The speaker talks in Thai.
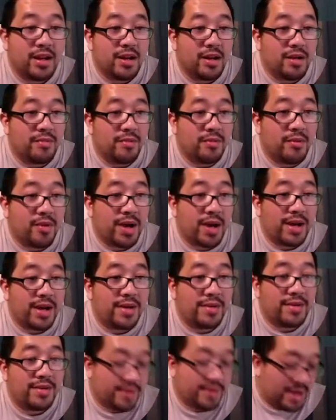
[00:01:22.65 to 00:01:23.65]
ลองพูดว่า
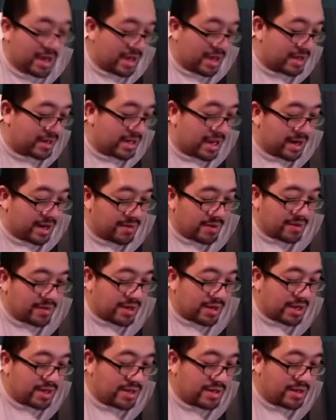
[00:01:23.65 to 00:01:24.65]
อ่ะเดี๋ยวเรามาดู
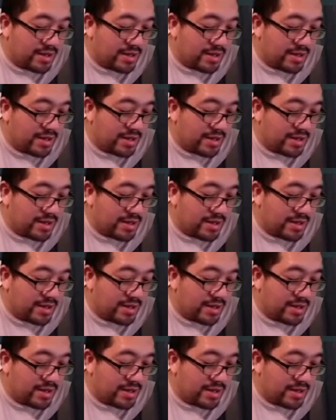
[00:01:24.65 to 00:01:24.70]
กัน